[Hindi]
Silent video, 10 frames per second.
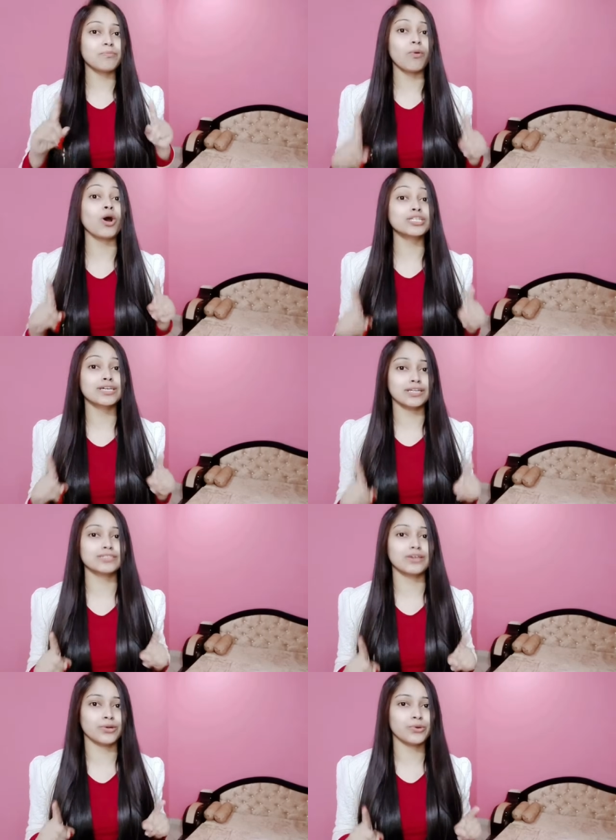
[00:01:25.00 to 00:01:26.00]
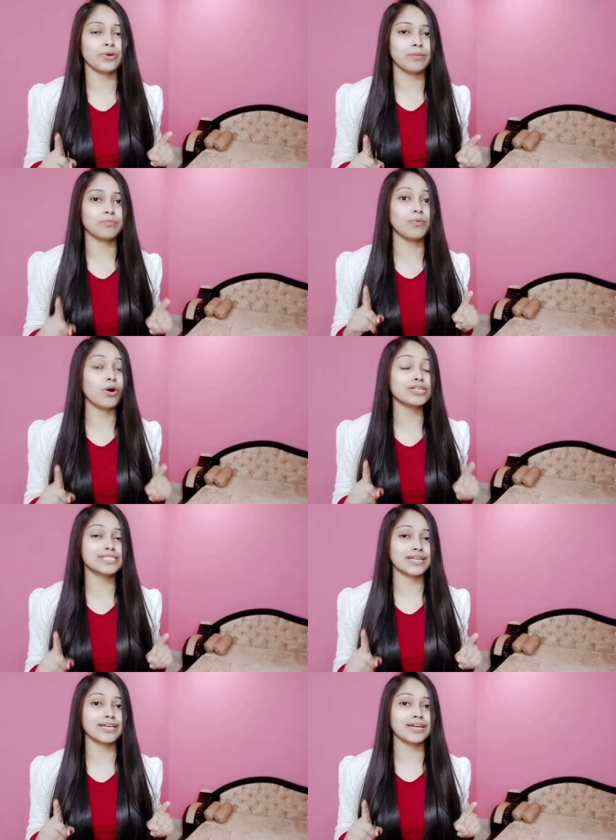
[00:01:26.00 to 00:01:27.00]
बहुत गलत कर रहे हो बहुत
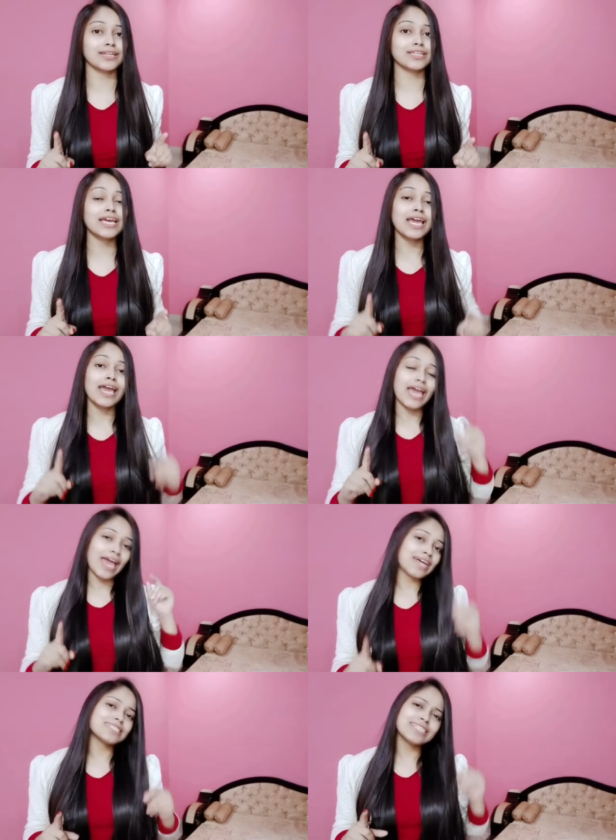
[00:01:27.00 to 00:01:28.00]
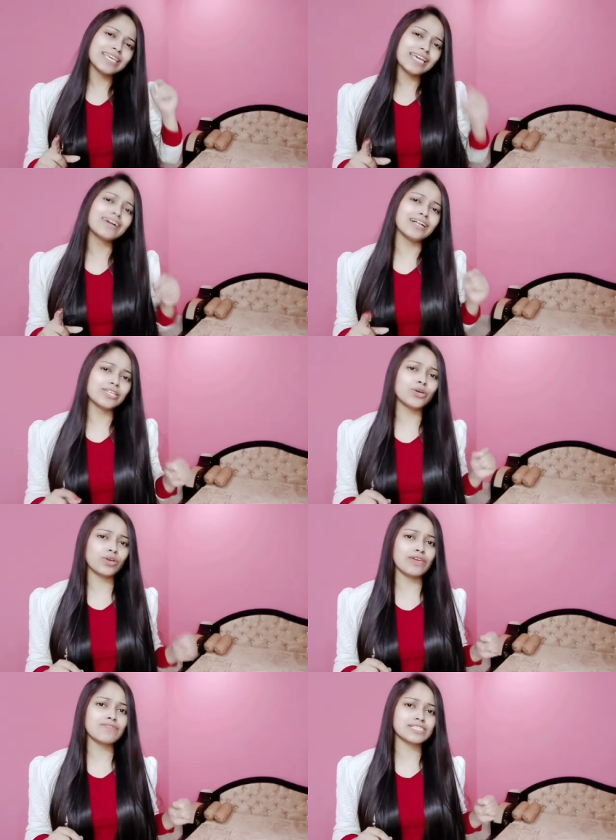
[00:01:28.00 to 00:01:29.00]
ज़्यादा गलत ऐसी ही गलतियों
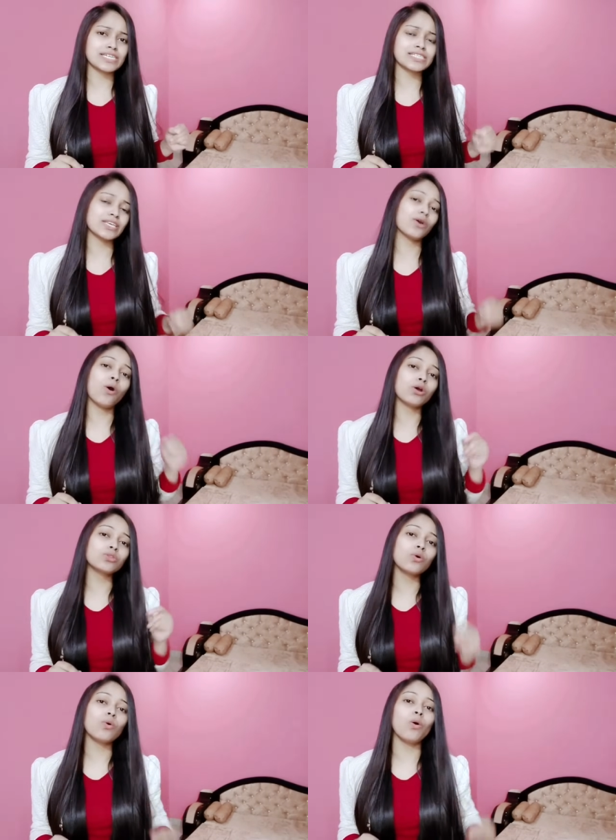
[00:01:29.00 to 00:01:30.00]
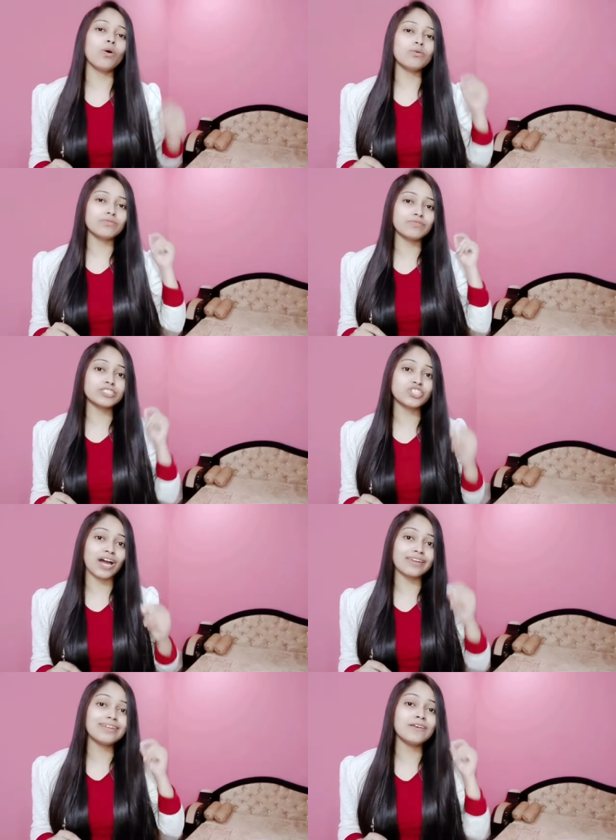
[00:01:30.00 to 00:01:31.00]
की वजह से औरतों को
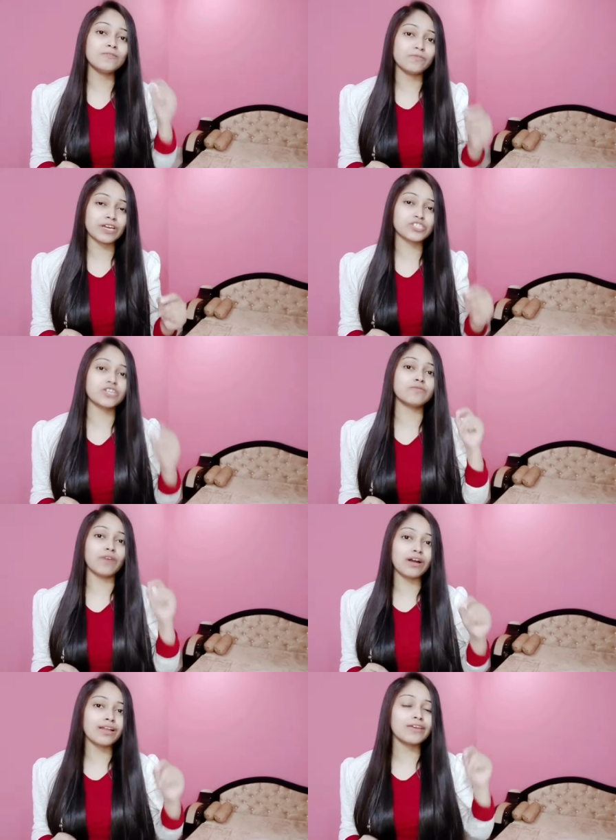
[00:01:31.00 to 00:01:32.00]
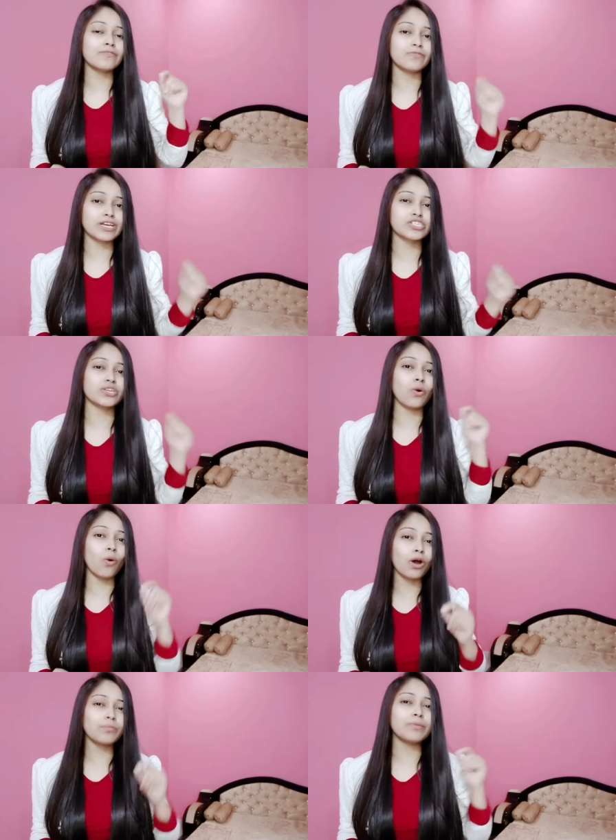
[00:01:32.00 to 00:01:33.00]
वजानल इन्फेक्शन फंगल इन्फेक्शन
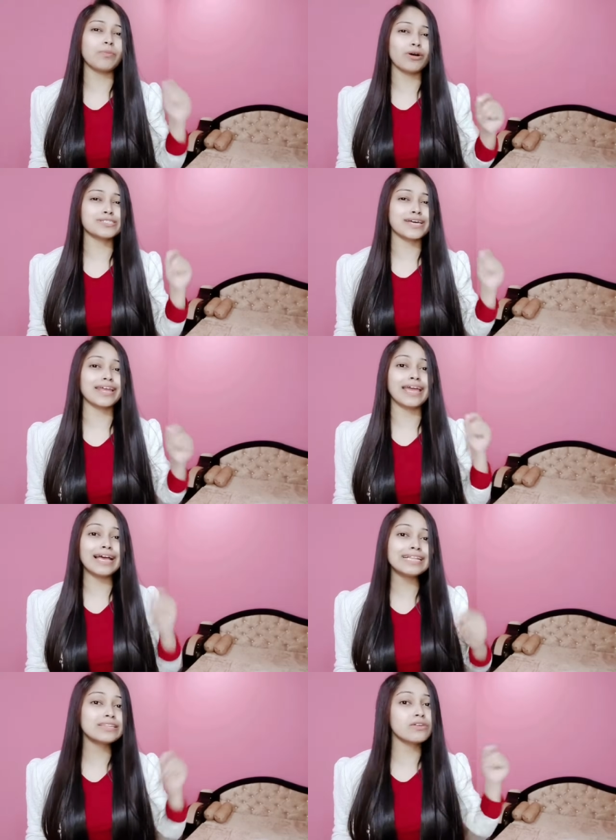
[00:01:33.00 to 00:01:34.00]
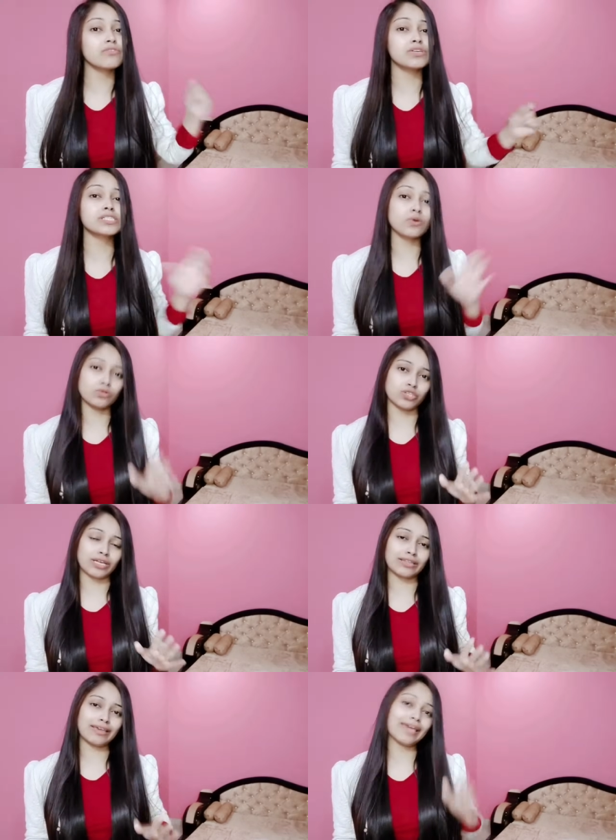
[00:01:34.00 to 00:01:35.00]
और भी बहुत सारे हेल्थ रिस्क हो
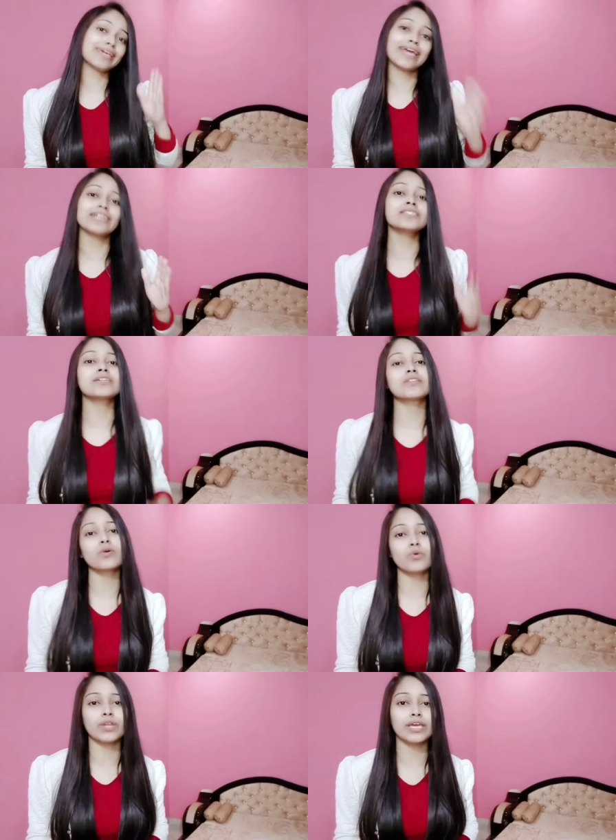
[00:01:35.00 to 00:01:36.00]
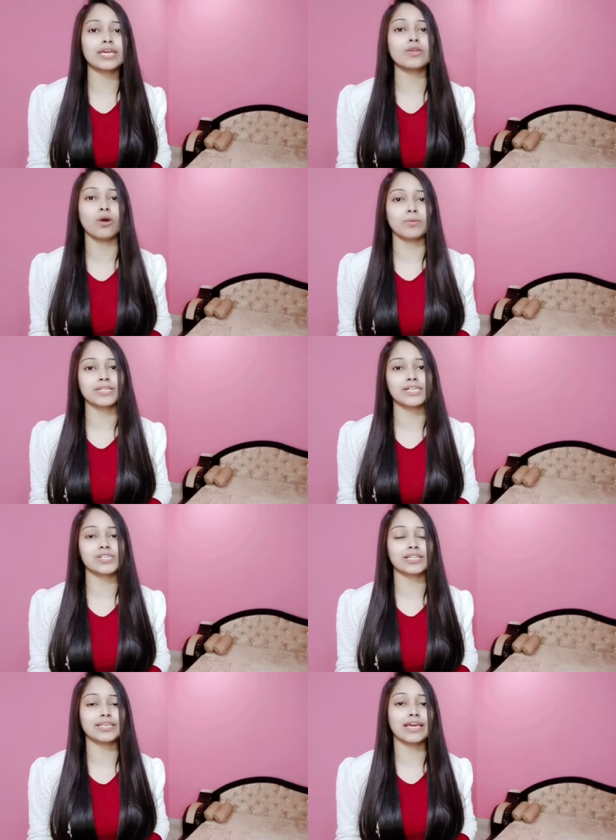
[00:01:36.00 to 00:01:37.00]
जाते हैं कैंसर तक होने की नौबत आ
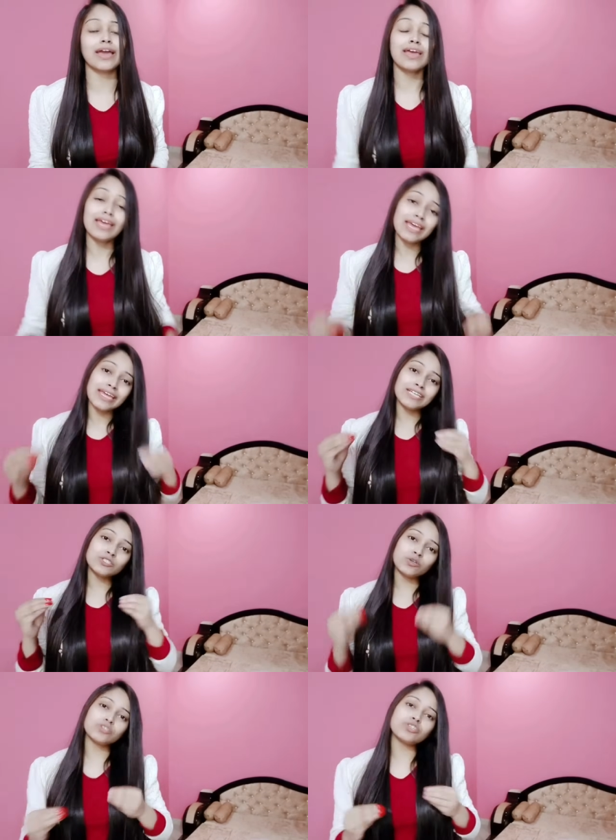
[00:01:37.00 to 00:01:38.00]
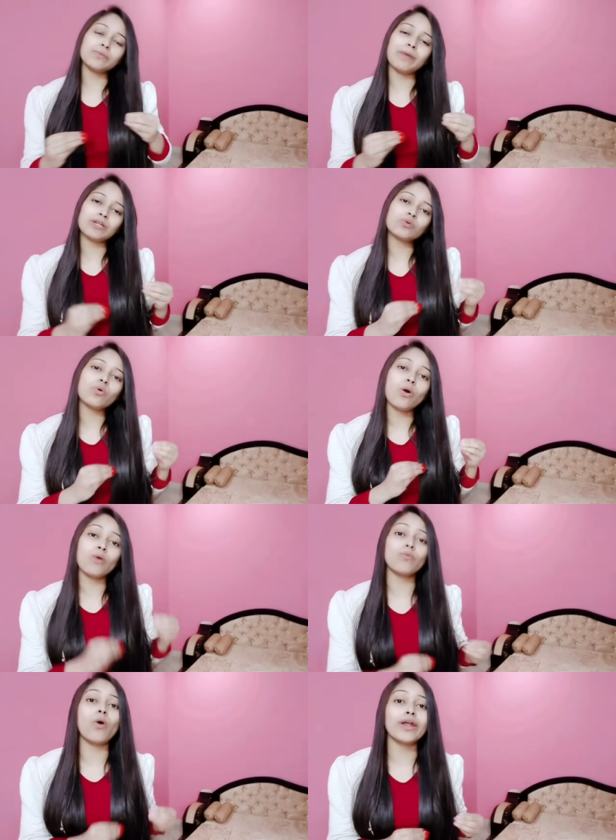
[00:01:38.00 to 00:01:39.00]
जाती है इन छोटी छोटी बातों को
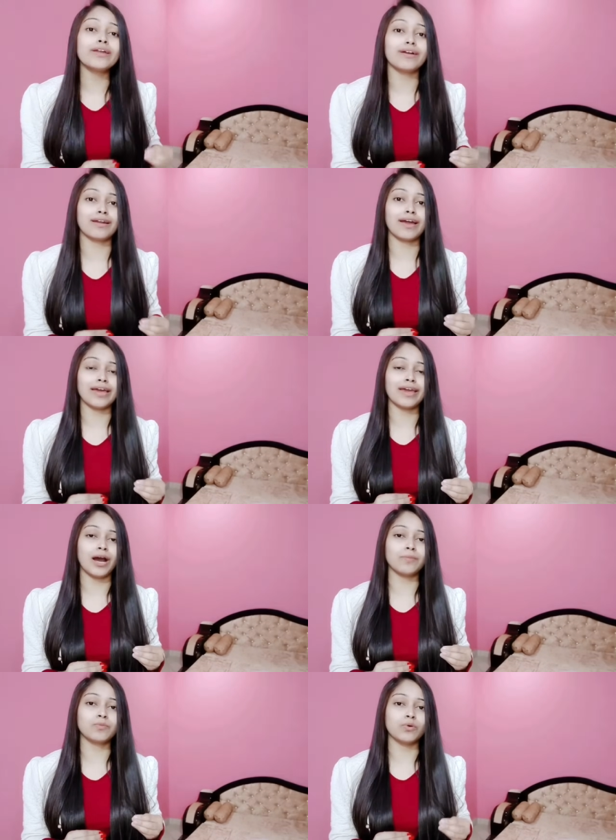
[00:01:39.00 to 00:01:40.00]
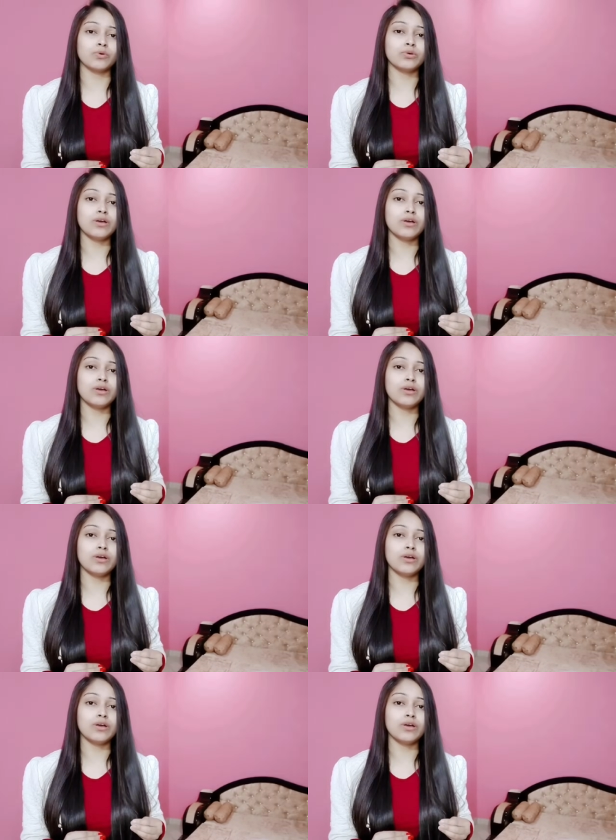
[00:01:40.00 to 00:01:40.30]
अवॉइड करना है आपको